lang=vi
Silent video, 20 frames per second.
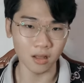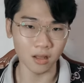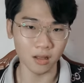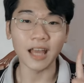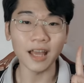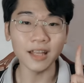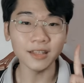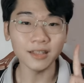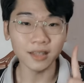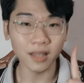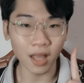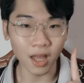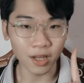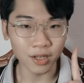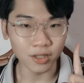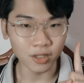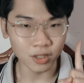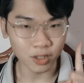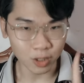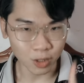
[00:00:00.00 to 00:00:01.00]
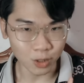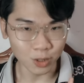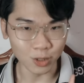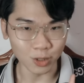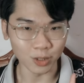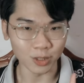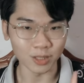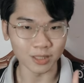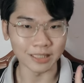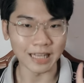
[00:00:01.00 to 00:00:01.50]
Cái tên chương
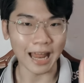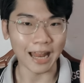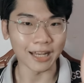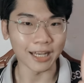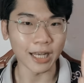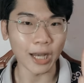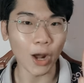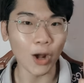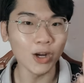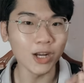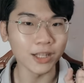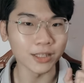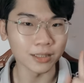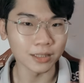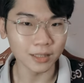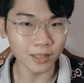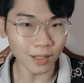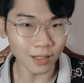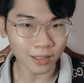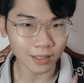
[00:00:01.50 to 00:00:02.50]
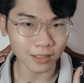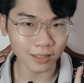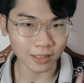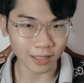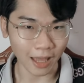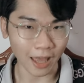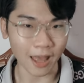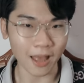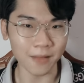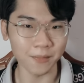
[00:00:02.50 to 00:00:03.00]
đã nói lên tất
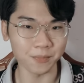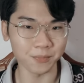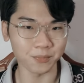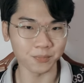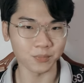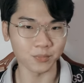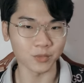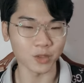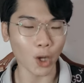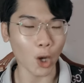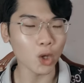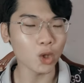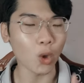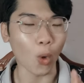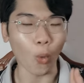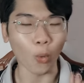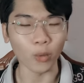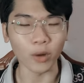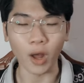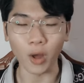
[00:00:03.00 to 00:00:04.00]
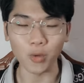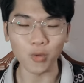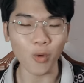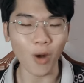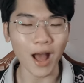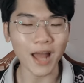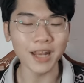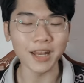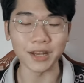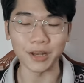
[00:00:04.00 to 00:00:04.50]
cả, nói cụ thể
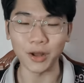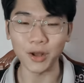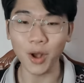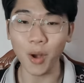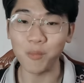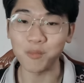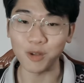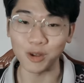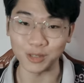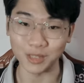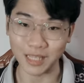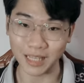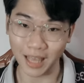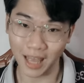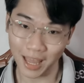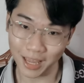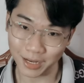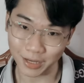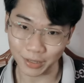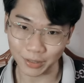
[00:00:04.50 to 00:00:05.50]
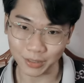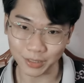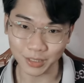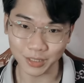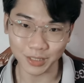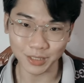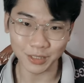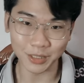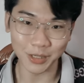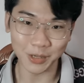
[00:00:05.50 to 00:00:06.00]
quá thì nó không còn gì hay nữa,
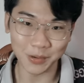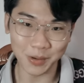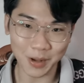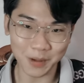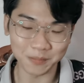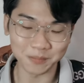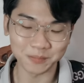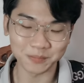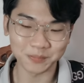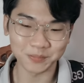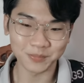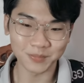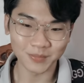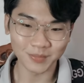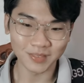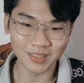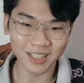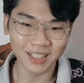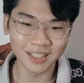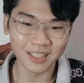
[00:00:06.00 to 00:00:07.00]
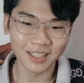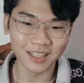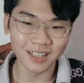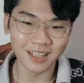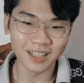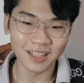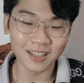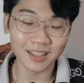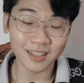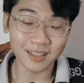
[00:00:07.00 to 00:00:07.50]
đúng không?
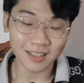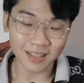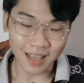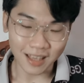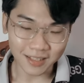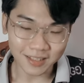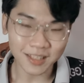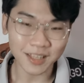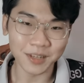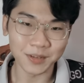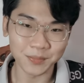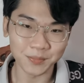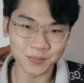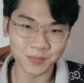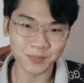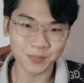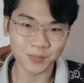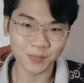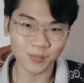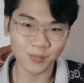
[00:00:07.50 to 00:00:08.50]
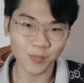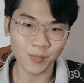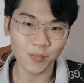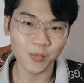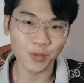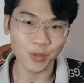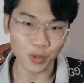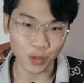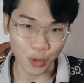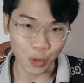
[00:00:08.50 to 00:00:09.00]
Sáng sinh,
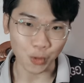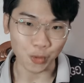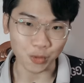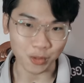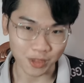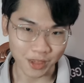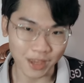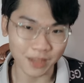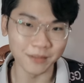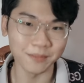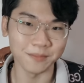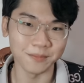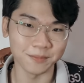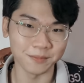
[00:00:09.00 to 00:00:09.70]
chiều chết.